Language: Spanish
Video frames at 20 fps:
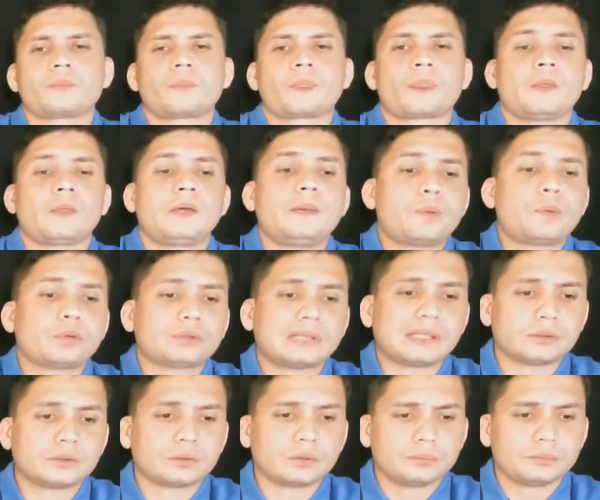Y por
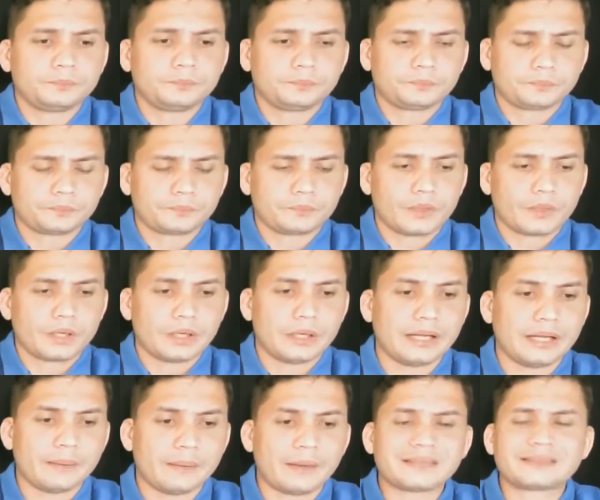tanto,
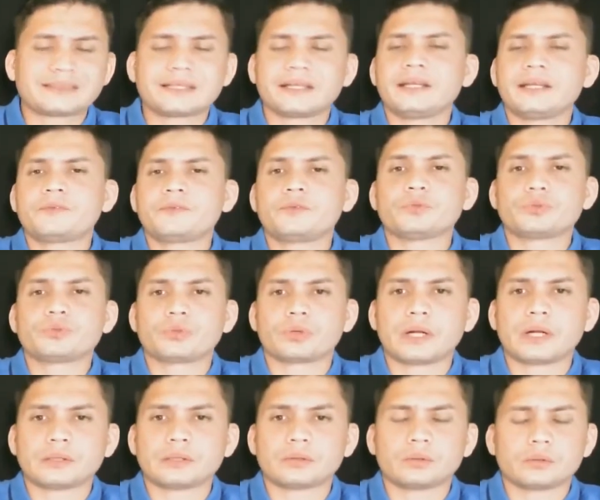le va a seguir
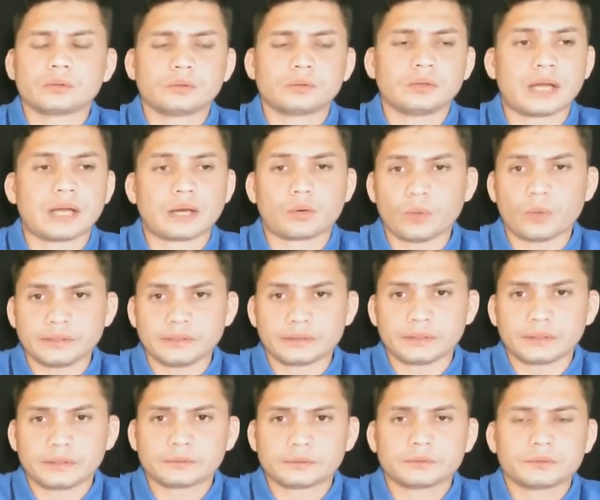funcionando la
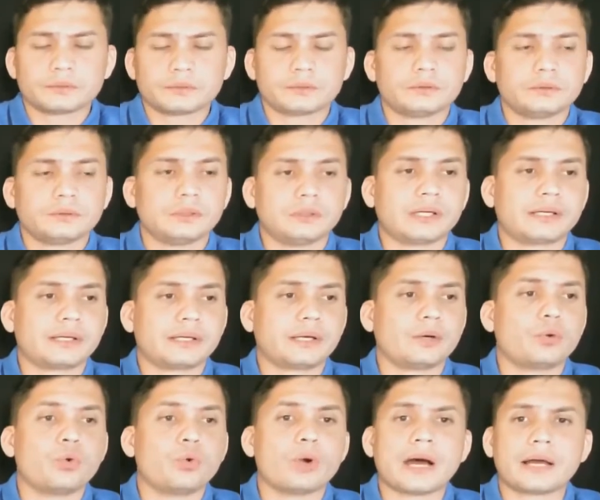cuenta de que
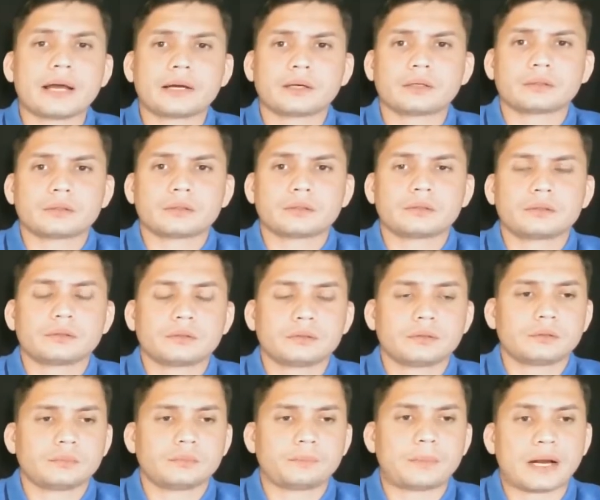jugar
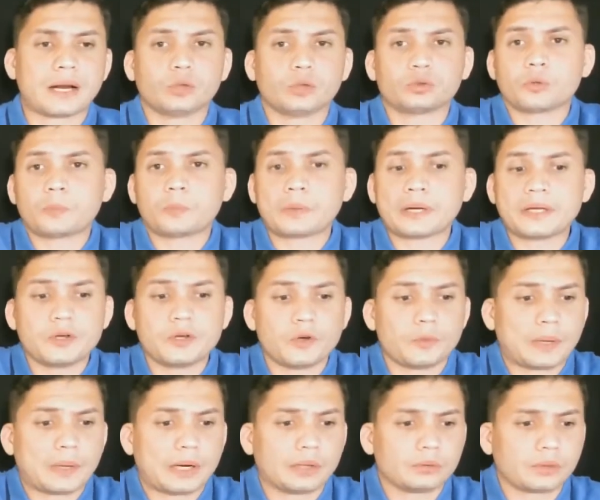para otro país o
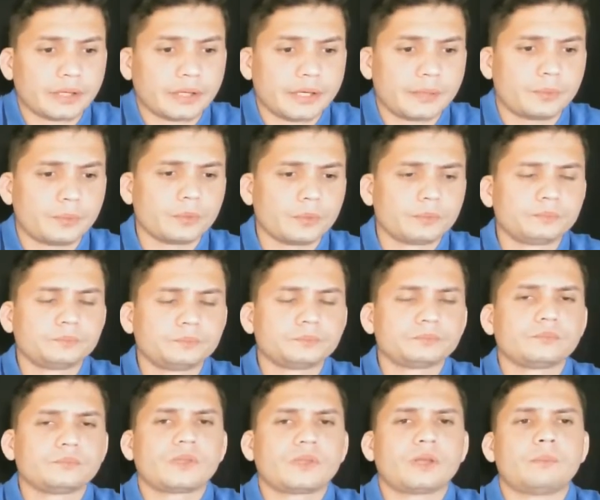para otro equipo
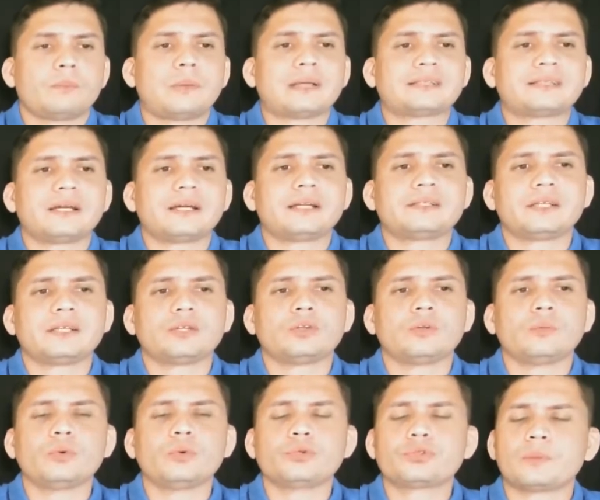va a seguir siendo
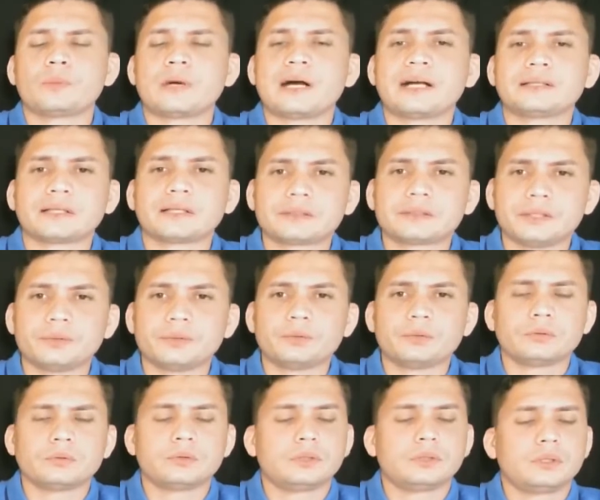mucho más atractivo
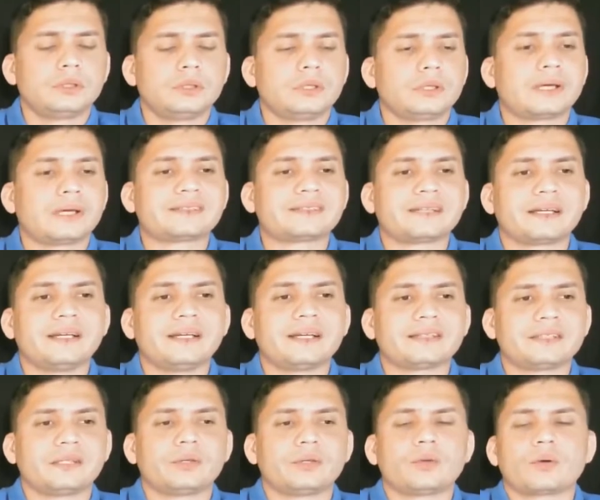que seguir
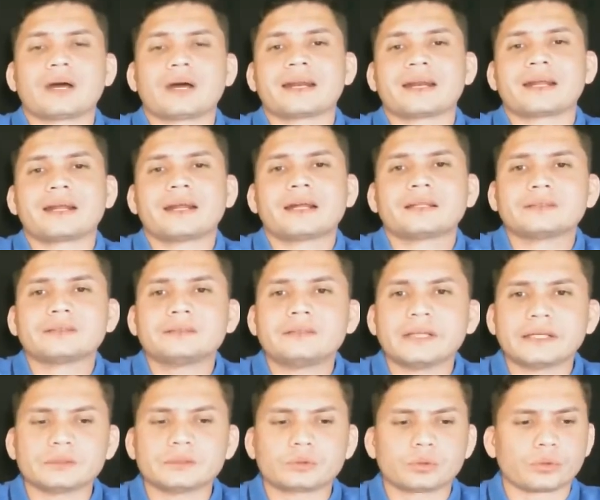haciendo carrera
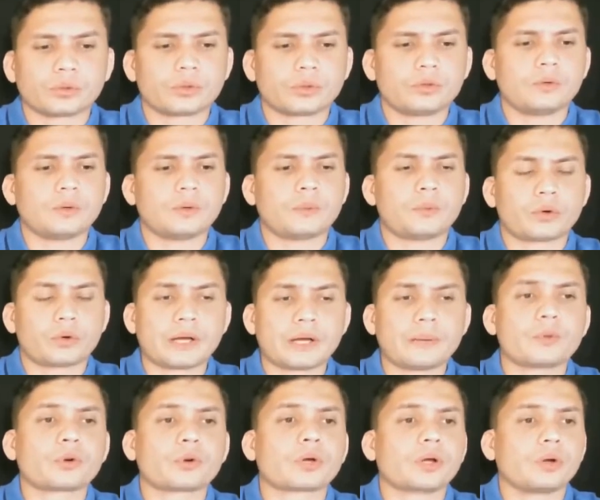dentro de Cuba. ¿Por qué?
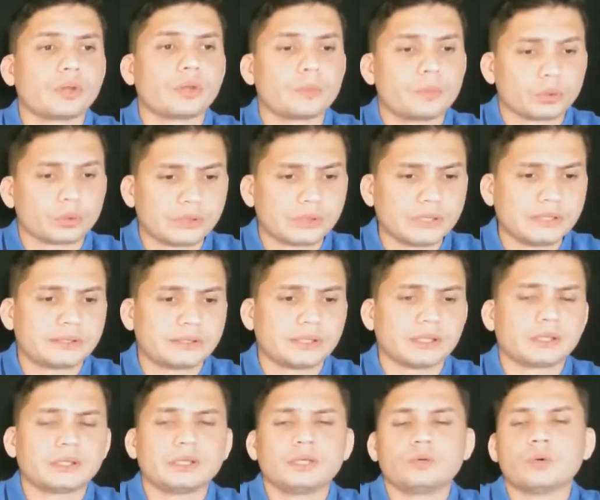Porque los deportistas,
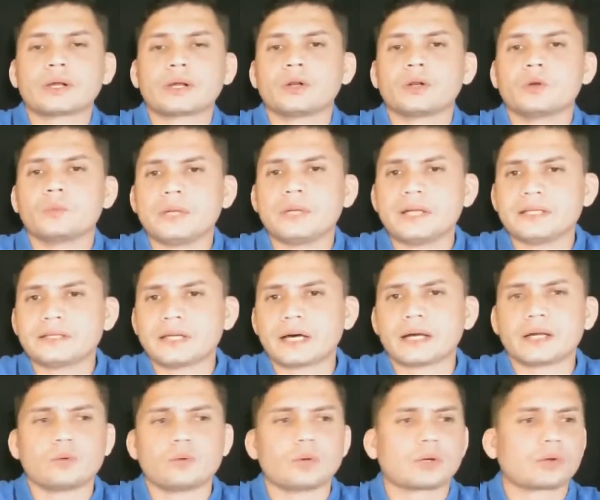igual que los
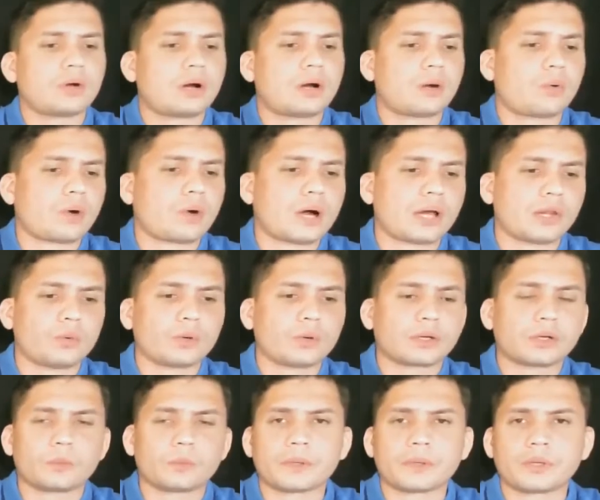militares, igual que los abogados, igual que
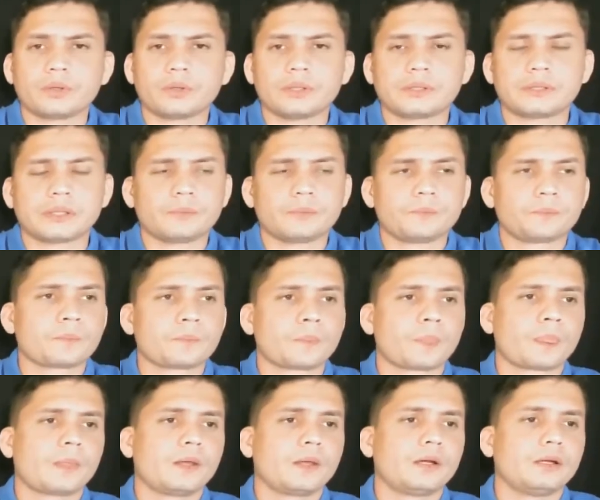los periodistas,
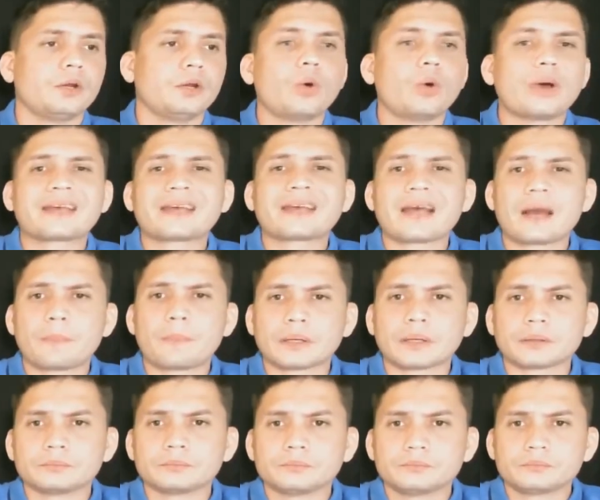no
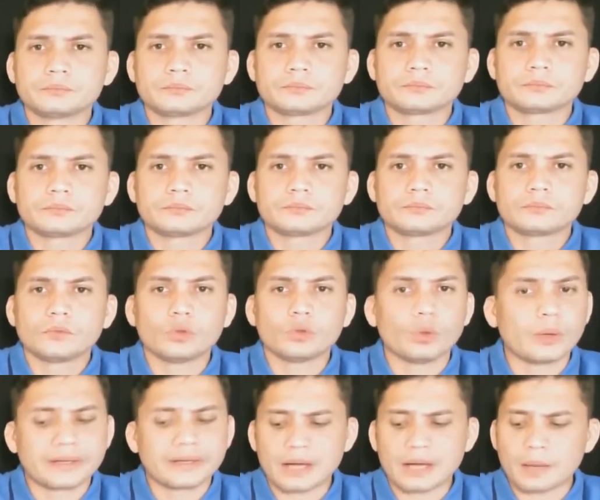escapan, no
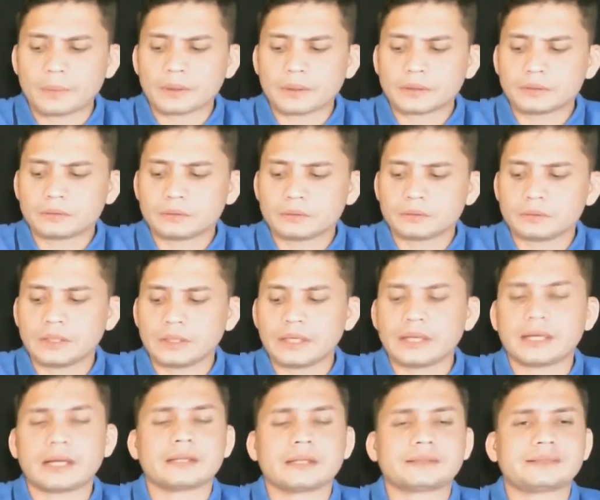escapan de
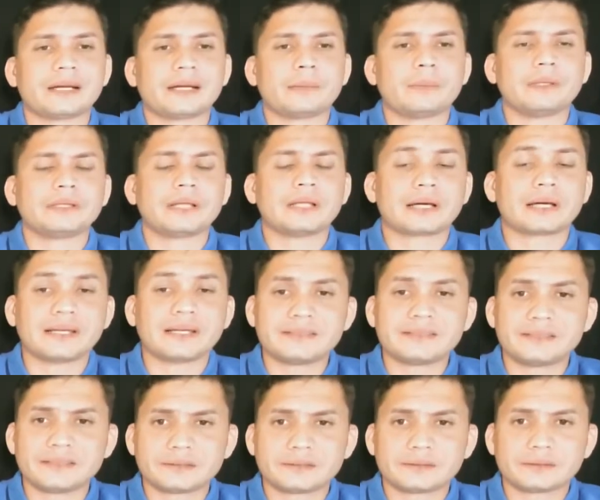la tremenda
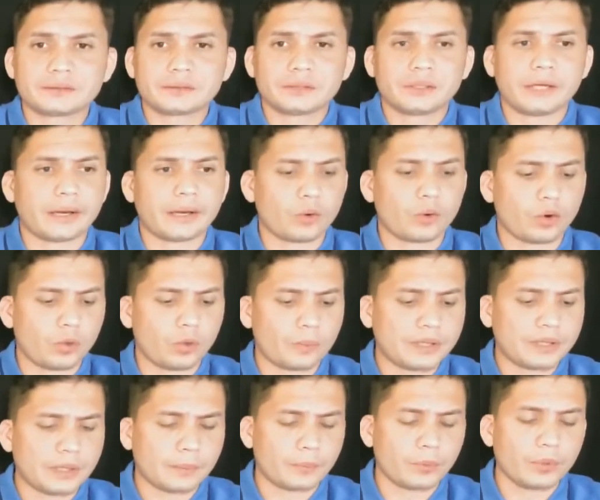crisis
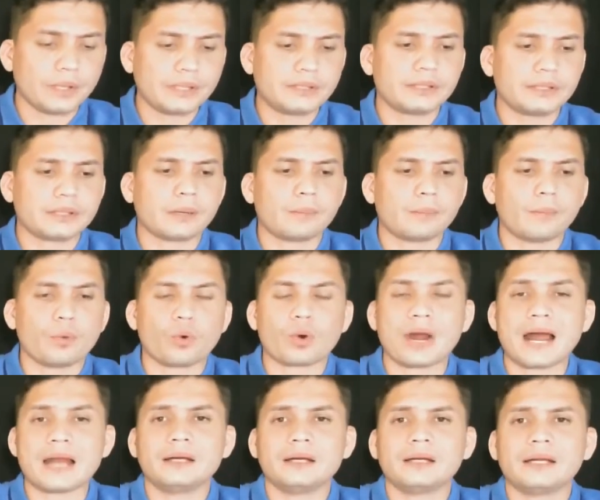económica, política,
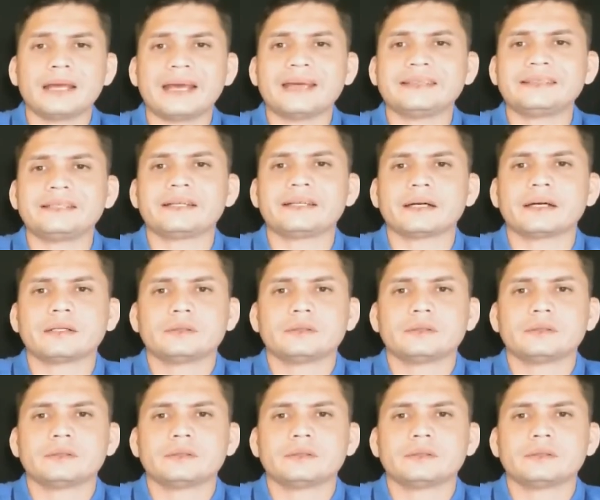moral, ética,